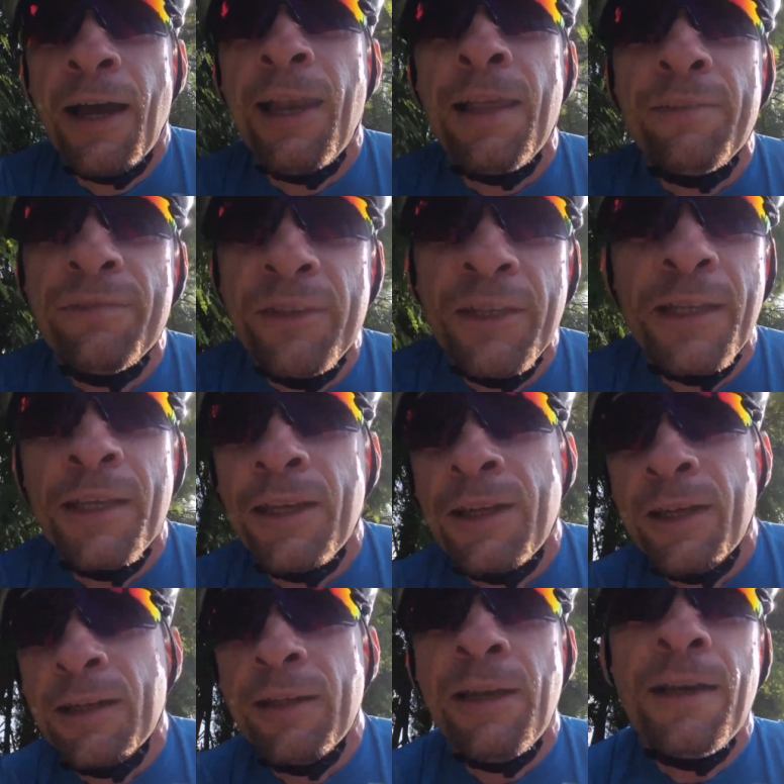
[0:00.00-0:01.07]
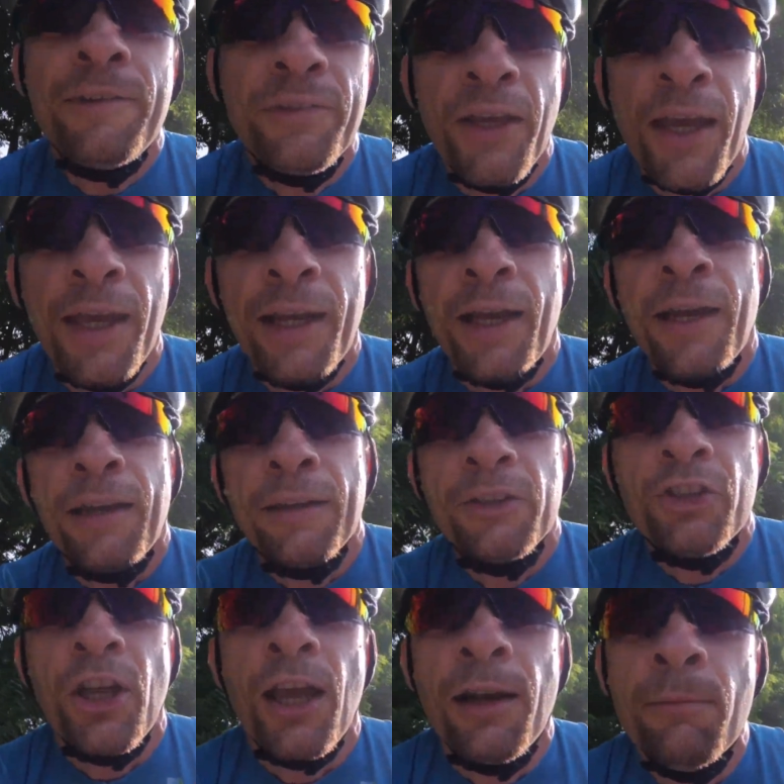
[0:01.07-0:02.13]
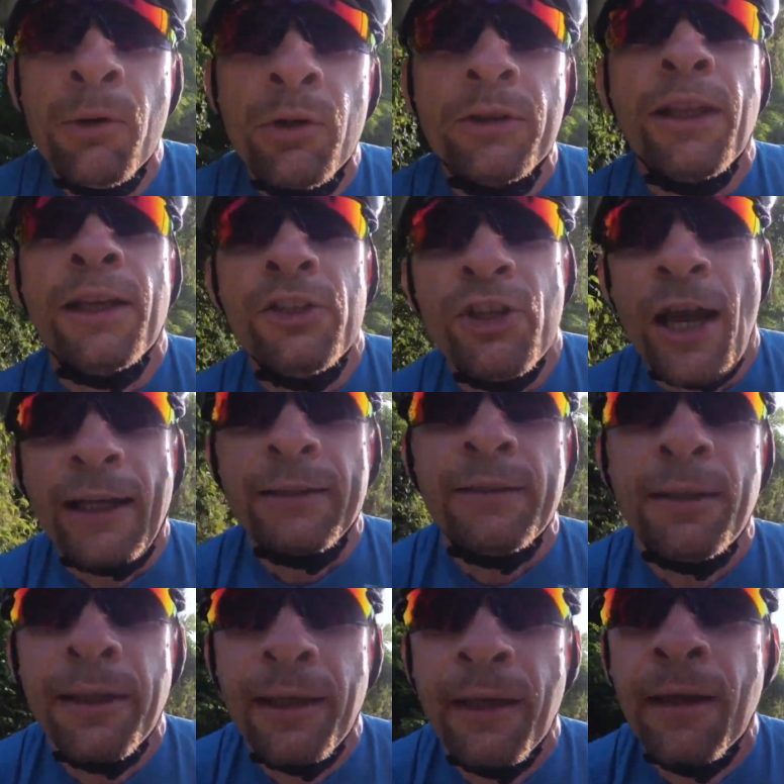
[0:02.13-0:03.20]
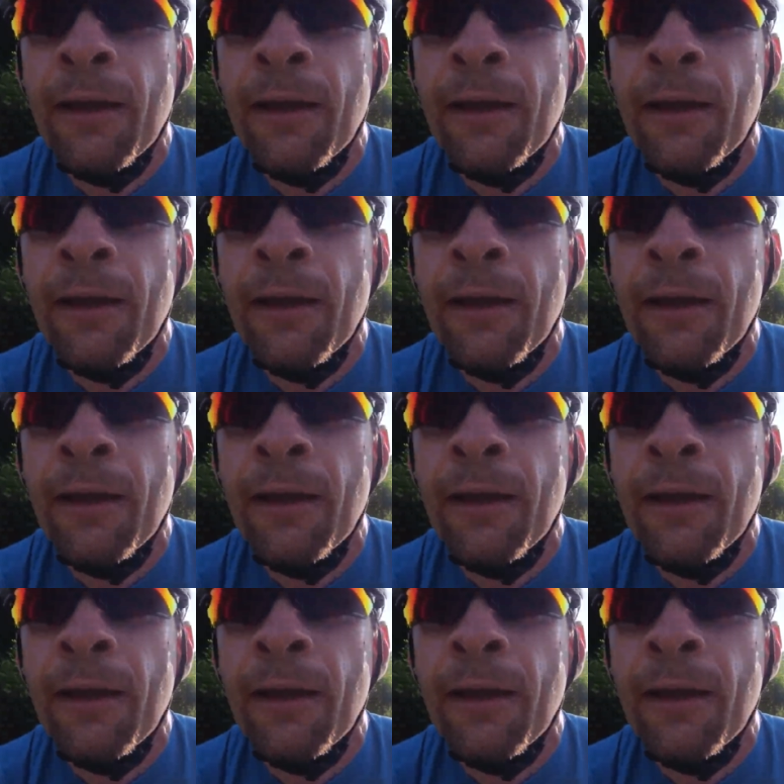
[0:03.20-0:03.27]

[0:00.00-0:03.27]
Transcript: alla fine della fiera c'è il mur del giat